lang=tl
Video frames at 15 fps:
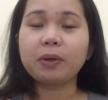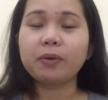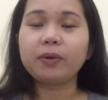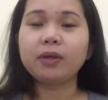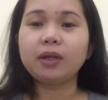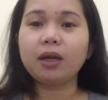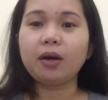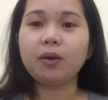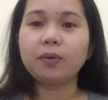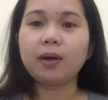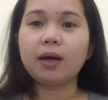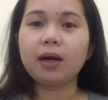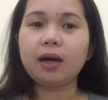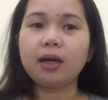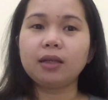pero hindi ako
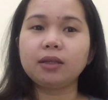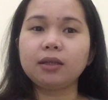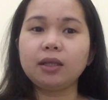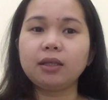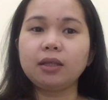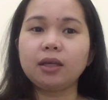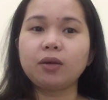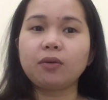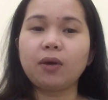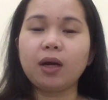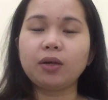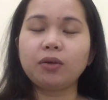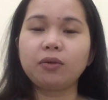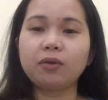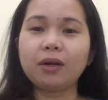nakakaintindi kung
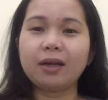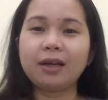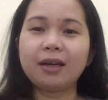anong,